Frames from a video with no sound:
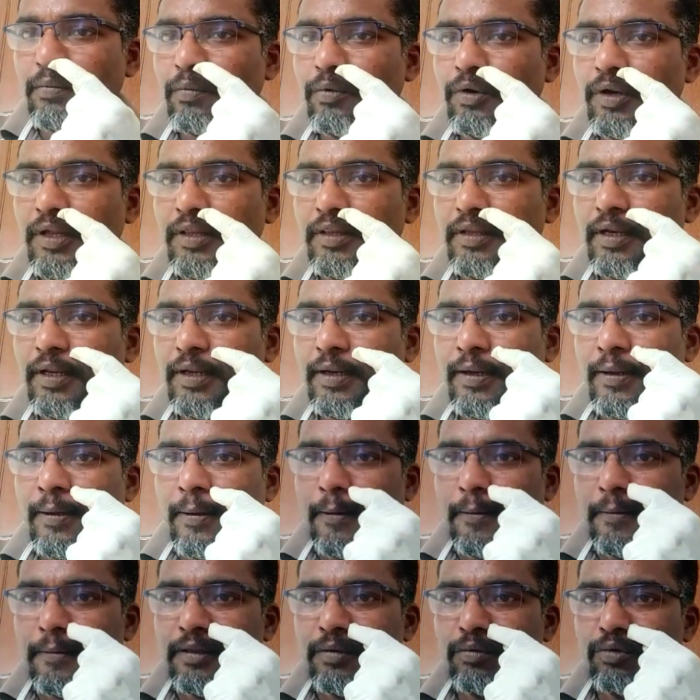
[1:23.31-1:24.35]
முடியுது இல்லைங்களா
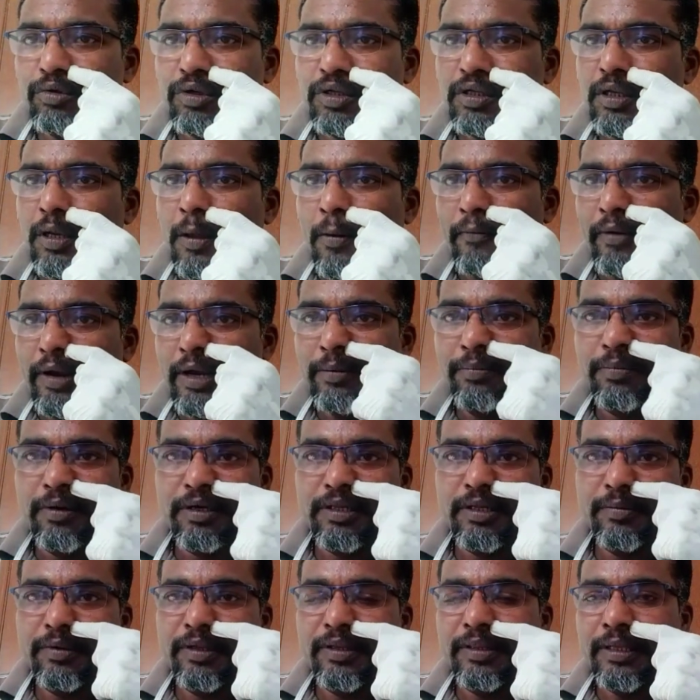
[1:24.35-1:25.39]
இந்த மூணு இடத்துல
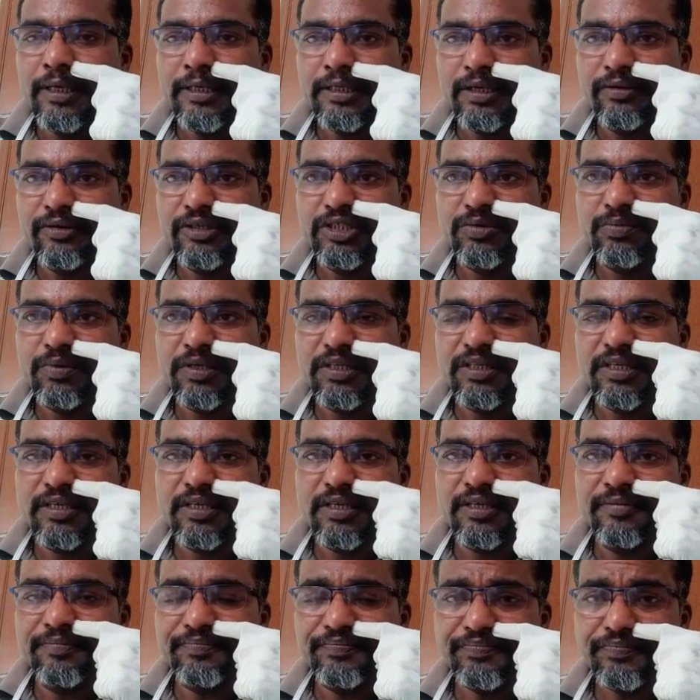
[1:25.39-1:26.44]
வெளிப்பகுதி இப்படி இந்த இடத்துல வச்சு
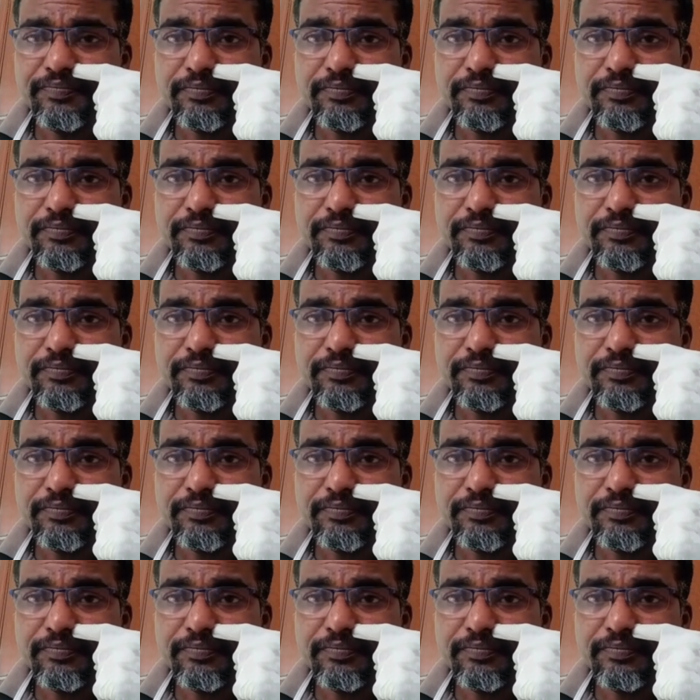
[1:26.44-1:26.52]
பார்த்தீங்கன்னா